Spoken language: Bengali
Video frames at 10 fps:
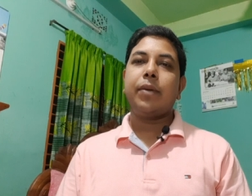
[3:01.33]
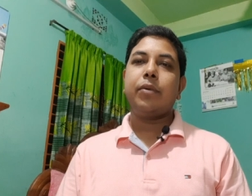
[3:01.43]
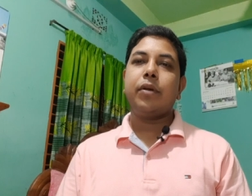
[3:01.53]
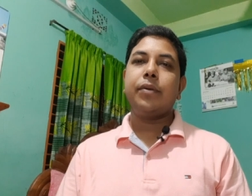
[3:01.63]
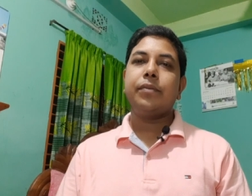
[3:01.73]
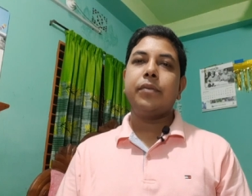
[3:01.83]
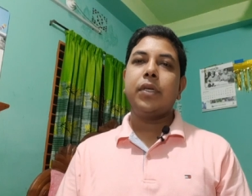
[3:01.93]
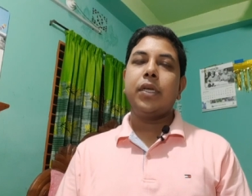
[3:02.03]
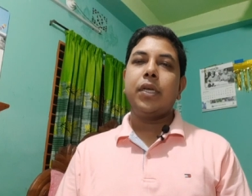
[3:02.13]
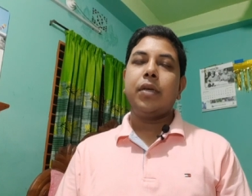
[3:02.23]
এবং
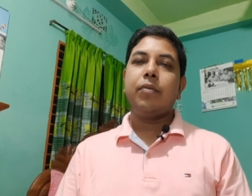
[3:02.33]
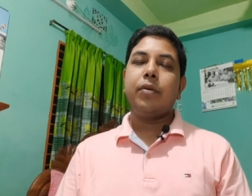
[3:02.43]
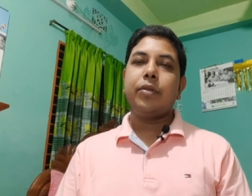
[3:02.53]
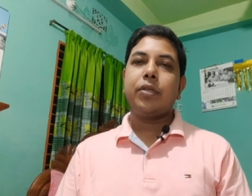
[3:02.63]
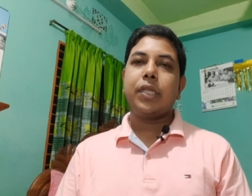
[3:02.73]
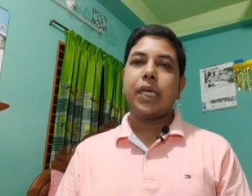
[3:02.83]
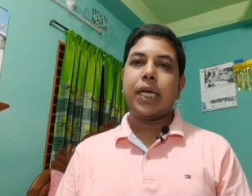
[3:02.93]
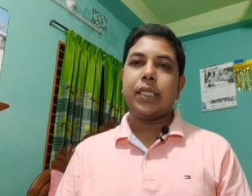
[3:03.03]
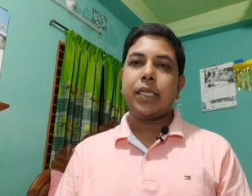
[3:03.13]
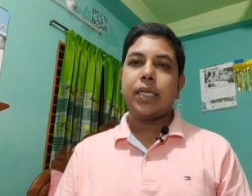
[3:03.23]
ভবিষ্যতে
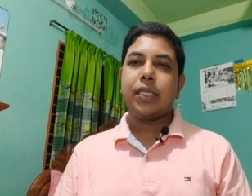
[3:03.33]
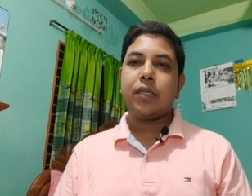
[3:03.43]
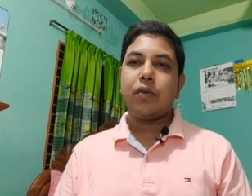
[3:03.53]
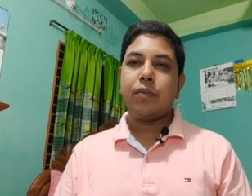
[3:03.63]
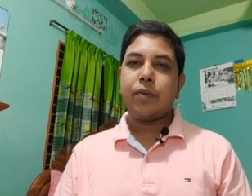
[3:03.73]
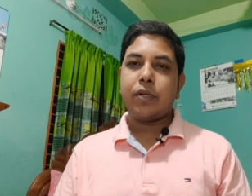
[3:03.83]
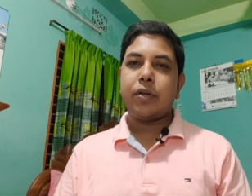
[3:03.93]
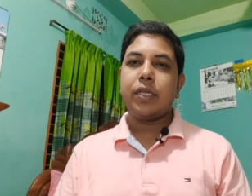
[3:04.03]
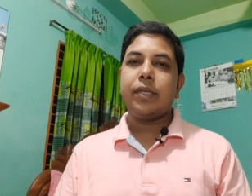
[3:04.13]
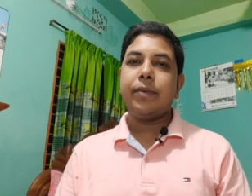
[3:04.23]
কাজের ক্ষেত্রে
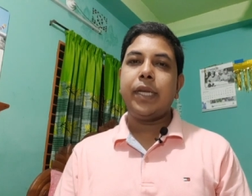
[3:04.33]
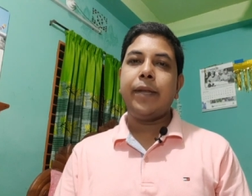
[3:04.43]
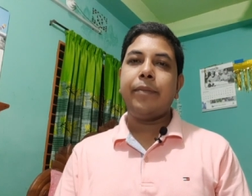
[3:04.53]
অনুপ্রেরণা দিবেন